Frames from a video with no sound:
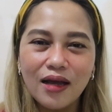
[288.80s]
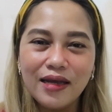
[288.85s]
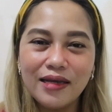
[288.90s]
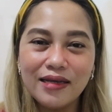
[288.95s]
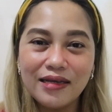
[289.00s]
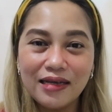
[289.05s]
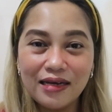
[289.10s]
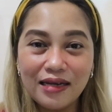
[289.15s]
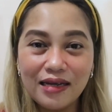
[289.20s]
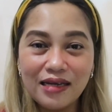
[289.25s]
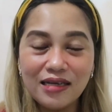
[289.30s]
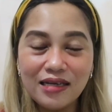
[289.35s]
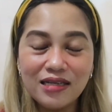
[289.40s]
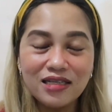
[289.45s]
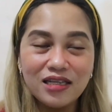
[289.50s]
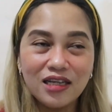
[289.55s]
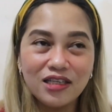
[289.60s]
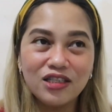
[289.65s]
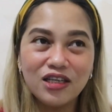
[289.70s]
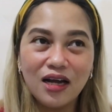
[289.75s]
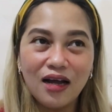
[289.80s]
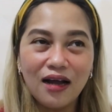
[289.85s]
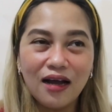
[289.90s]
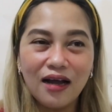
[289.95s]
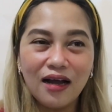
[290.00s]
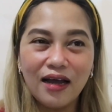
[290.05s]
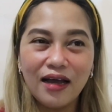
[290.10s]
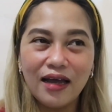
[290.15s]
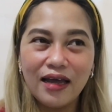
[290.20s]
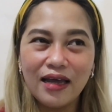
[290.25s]
kay Chris at
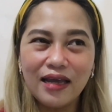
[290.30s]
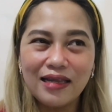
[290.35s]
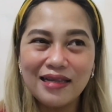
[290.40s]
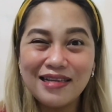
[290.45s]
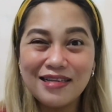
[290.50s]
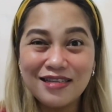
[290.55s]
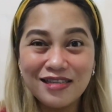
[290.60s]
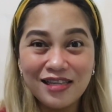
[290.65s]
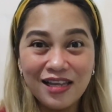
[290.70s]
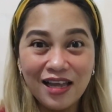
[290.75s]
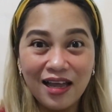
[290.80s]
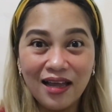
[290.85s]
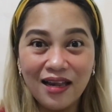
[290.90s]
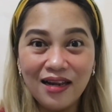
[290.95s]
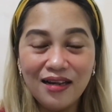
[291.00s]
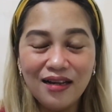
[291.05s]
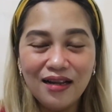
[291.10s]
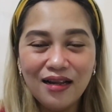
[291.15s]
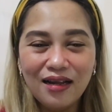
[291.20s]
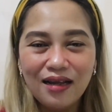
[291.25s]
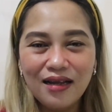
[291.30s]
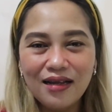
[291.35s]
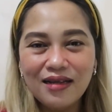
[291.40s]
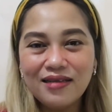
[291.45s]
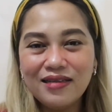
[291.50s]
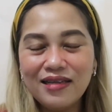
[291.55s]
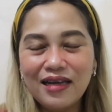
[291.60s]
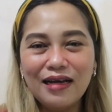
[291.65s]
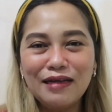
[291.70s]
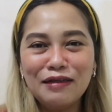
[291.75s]
saka kay Lizelle.
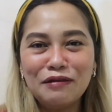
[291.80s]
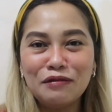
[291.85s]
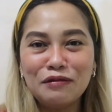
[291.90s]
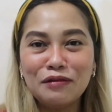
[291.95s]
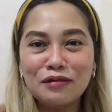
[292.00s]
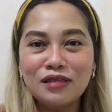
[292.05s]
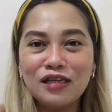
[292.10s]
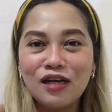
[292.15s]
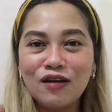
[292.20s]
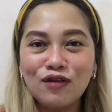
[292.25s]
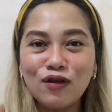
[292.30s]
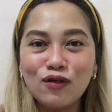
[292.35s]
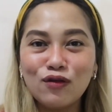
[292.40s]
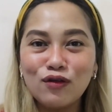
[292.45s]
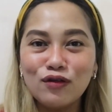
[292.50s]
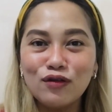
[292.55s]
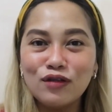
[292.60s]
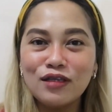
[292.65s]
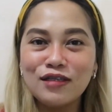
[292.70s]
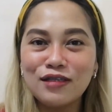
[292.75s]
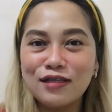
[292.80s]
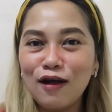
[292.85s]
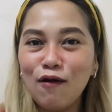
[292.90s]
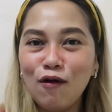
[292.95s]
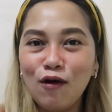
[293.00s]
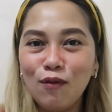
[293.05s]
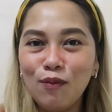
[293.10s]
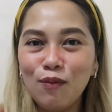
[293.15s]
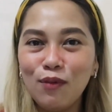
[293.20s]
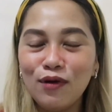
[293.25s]
Yeah, shout out din sa
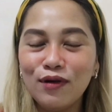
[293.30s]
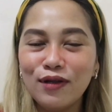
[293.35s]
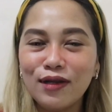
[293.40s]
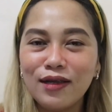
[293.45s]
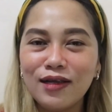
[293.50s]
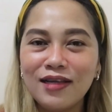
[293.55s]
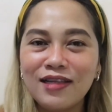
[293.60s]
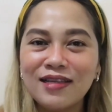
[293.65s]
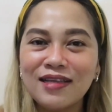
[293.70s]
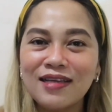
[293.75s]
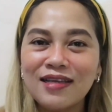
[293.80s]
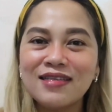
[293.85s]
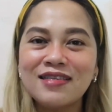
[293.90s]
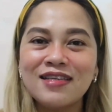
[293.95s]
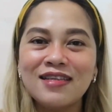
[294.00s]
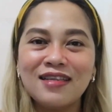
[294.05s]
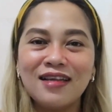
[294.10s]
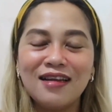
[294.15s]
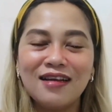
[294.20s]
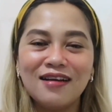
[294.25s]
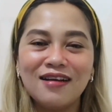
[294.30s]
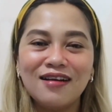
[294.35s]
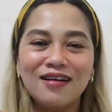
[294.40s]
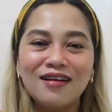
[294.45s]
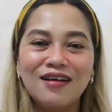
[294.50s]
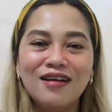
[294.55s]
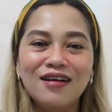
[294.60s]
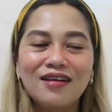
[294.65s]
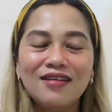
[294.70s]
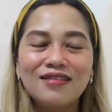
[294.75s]
couple na yan kasi
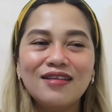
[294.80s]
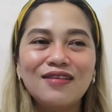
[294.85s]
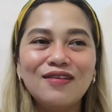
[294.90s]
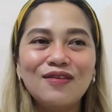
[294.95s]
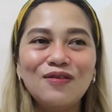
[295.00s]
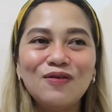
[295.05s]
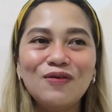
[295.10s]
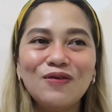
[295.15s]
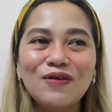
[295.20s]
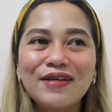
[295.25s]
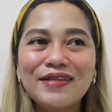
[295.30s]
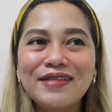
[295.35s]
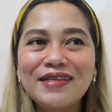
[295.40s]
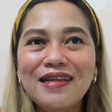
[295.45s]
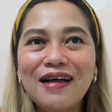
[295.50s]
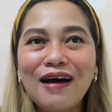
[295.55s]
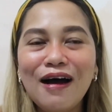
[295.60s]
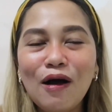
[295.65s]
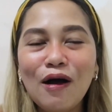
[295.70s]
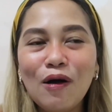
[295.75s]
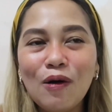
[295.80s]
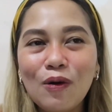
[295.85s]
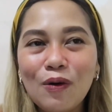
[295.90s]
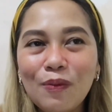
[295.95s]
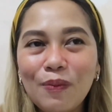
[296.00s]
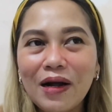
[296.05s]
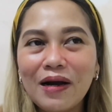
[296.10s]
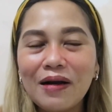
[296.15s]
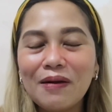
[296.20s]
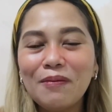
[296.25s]
talagang tinulungan nila
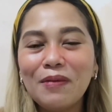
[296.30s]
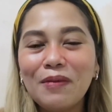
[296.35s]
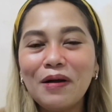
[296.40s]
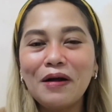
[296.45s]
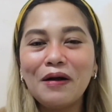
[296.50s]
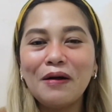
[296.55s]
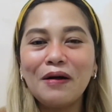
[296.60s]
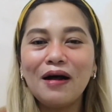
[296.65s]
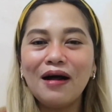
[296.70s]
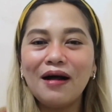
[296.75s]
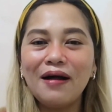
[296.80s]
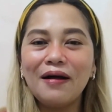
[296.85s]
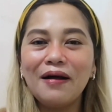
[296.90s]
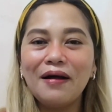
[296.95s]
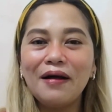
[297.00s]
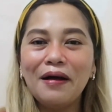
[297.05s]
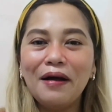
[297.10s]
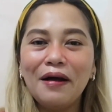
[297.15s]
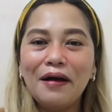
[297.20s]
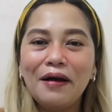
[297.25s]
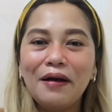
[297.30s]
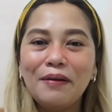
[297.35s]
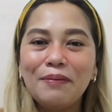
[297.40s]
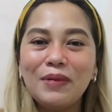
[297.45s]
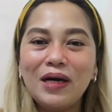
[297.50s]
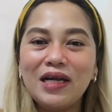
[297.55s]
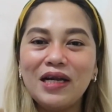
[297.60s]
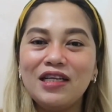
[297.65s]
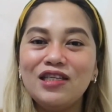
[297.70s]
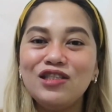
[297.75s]
ako para maka
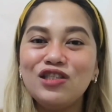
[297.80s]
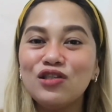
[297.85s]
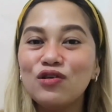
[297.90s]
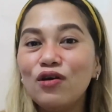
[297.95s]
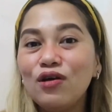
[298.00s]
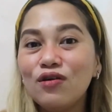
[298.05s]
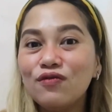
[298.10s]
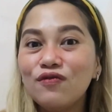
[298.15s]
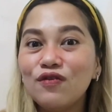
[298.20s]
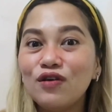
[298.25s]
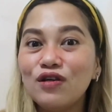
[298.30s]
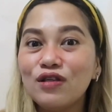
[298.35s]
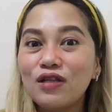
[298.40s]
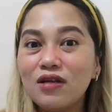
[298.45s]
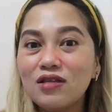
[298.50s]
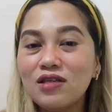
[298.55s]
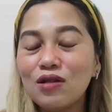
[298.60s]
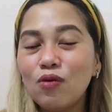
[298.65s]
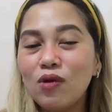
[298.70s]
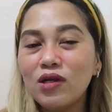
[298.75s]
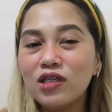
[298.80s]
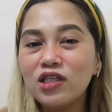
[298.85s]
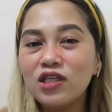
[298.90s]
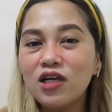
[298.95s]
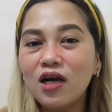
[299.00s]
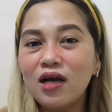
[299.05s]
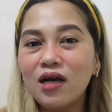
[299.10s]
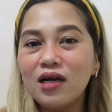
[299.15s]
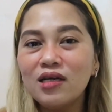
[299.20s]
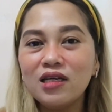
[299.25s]
ma-reach ko yung 4,000
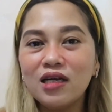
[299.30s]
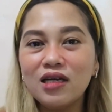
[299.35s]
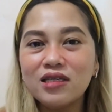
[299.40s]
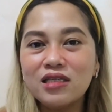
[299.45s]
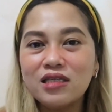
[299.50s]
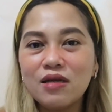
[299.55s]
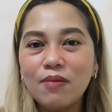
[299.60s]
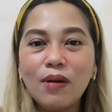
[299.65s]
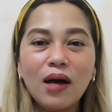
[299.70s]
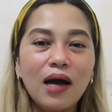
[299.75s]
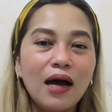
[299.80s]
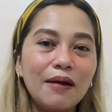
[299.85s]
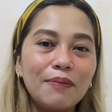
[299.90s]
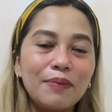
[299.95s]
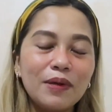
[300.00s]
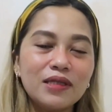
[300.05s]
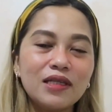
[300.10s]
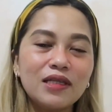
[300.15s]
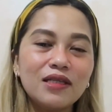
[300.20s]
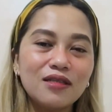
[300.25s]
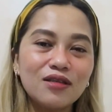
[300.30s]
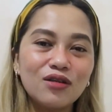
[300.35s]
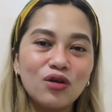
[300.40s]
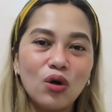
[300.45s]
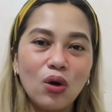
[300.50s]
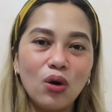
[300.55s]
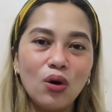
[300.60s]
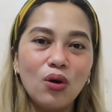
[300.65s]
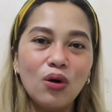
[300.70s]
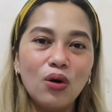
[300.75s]
watch hour at saka sa mga kapatid
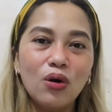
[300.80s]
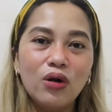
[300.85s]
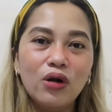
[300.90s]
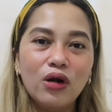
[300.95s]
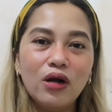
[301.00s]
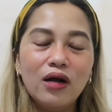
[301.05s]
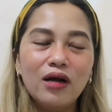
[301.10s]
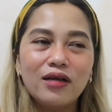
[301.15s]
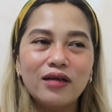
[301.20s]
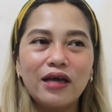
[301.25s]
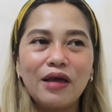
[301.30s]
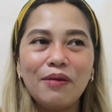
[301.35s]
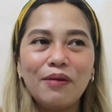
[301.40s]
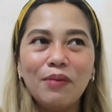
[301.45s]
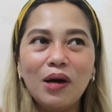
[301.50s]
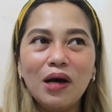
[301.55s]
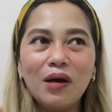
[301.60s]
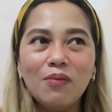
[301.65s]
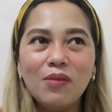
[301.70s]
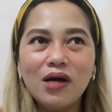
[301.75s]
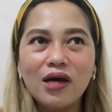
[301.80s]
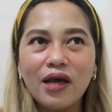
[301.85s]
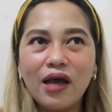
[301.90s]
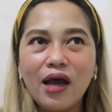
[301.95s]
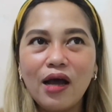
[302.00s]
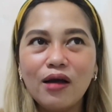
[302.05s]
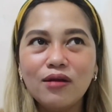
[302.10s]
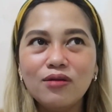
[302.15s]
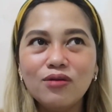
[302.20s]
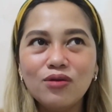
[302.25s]
ko, kay Makma,
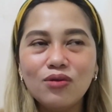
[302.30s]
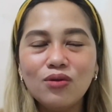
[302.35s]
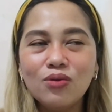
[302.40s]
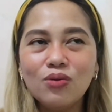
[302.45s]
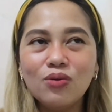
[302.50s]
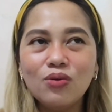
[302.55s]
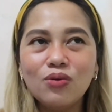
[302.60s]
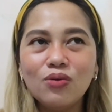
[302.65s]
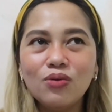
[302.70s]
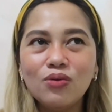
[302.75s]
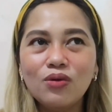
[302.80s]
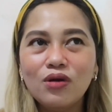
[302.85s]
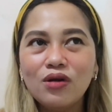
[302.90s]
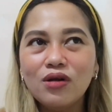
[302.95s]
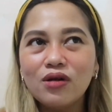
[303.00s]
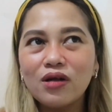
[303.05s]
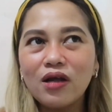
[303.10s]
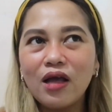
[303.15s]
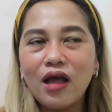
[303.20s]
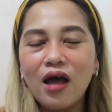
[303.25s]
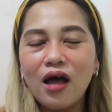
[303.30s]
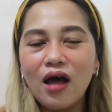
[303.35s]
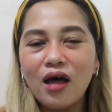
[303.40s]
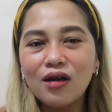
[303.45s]
kay Andrew, kay